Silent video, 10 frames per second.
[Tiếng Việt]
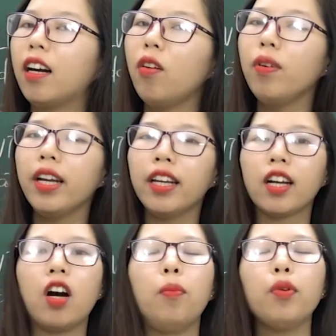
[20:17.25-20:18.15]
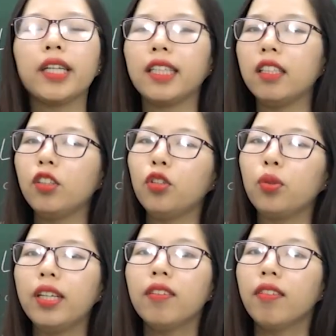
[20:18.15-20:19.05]
không hề có một cái sự
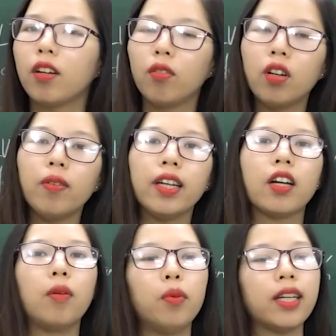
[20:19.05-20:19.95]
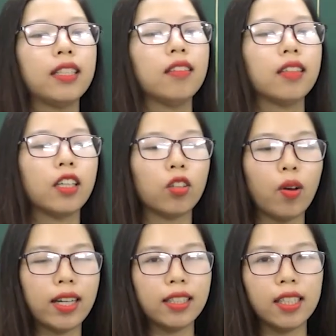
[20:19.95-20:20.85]
chủ đích và cũng không hề có một cái sự tính
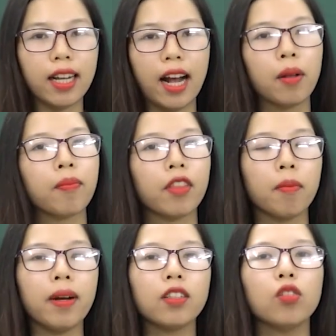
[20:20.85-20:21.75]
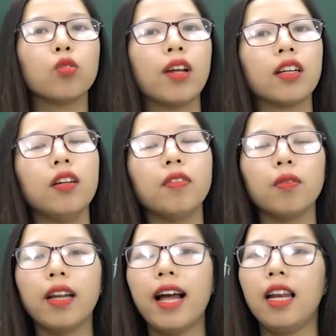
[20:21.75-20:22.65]
toán gì cả. Mặc dù toán cướp
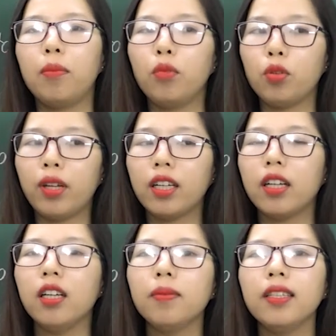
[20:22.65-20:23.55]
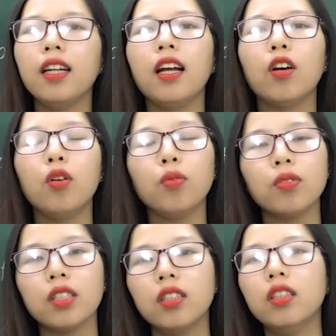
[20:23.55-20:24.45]
Phong Lai là một toán cướp rất là
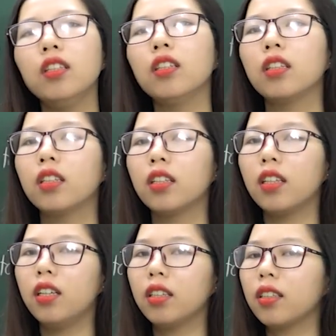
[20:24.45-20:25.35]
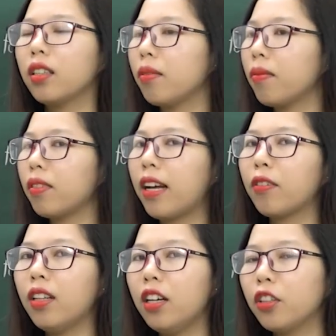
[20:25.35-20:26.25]
hung dữ,
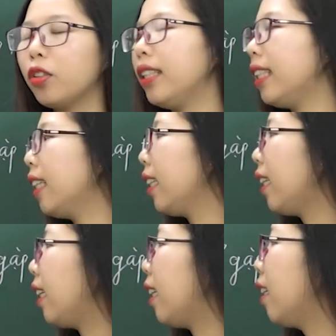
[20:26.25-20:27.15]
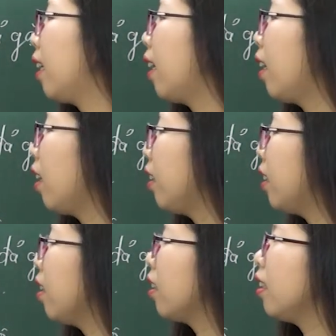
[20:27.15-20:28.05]
táo tợn, tuy nhiên thì
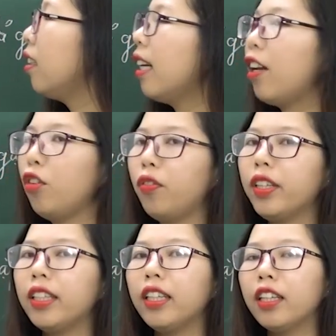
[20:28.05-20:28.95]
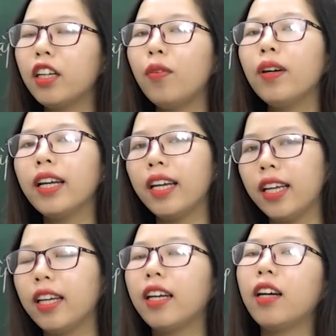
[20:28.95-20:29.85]
dường như là Lục Vân Tiên không
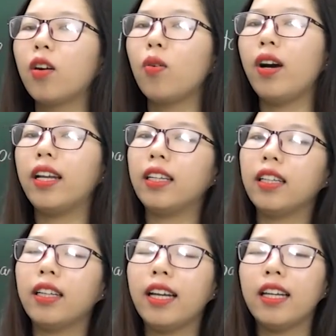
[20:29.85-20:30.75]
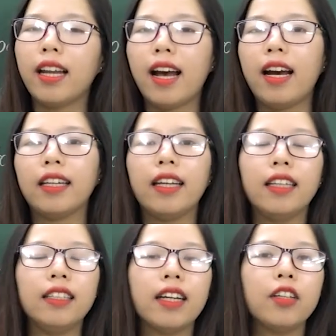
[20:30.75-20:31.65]
hề quản hề nà
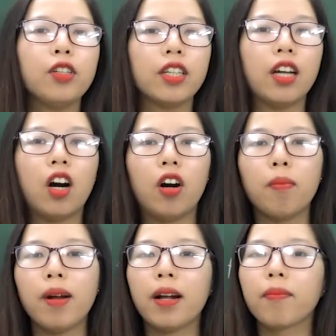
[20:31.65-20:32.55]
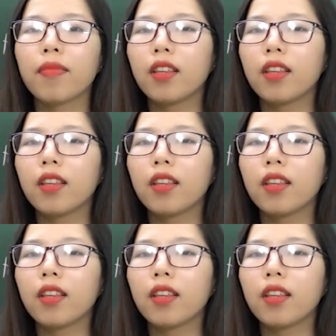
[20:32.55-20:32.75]
đến những cái chuyện đó mà